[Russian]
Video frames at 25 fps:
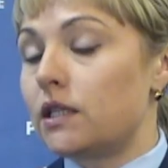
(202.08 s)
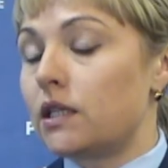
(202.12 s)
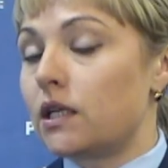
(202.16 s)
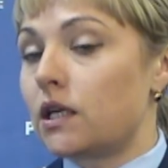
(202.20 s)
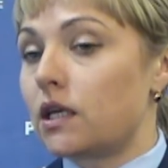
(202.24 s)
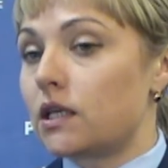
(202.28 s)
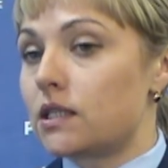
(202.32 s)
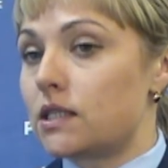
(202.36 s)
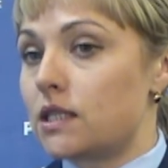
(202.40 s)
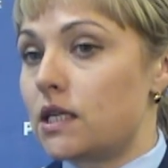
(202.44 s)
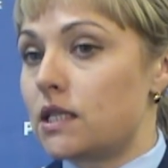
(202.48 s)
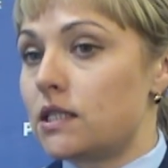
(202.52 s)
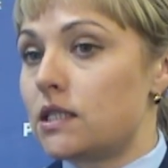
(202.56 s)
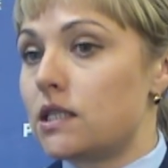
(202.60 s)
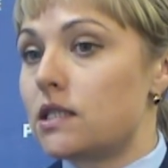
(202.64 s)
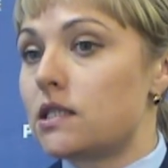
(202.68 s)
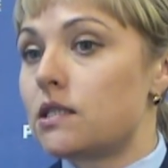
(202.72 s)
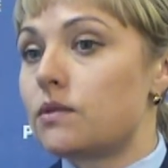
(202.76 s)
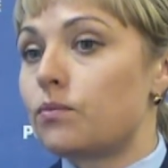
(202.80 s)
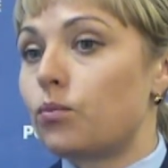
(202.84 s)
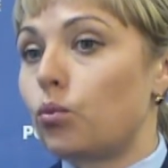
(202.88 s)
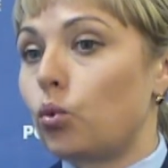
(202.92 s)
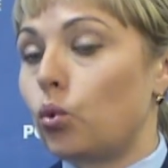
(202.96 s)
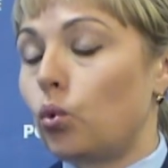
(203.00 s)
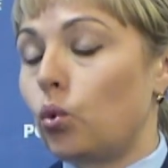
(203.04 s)

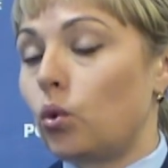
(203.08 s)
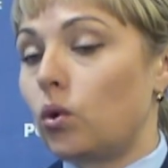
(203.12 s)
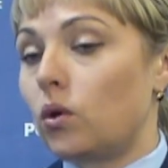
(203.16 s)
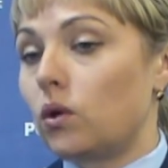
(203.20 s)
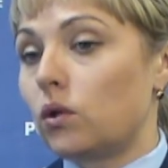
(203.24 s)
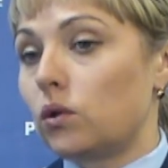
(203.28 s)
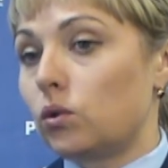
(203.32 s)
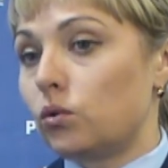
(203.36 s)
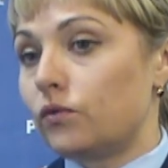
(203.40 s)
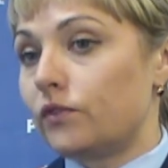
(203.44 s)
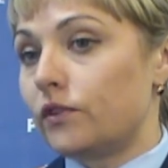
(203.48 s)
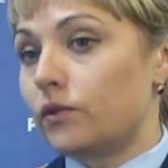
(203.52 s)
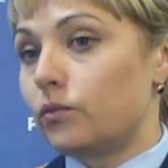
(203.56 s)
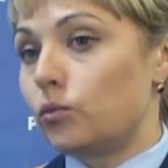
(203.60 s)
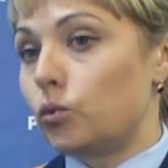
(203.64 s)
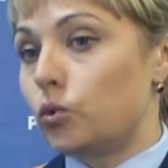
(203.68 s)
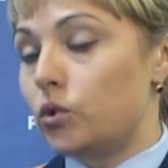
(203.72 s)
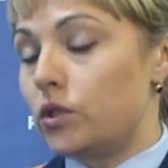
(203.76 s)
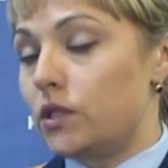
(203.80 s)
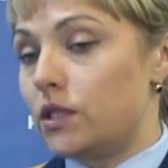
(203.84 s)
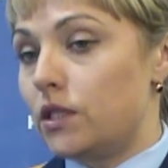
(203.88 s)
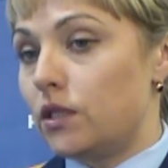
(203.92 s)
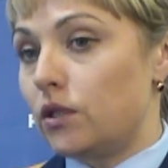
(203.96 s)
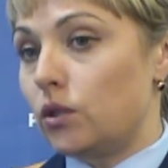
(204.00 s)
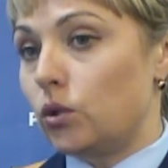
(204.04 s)
доказательств по
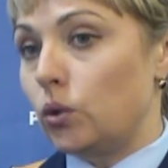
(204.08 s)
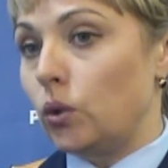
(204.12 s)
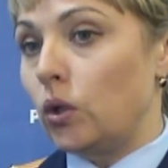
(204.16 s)
уголовному делу.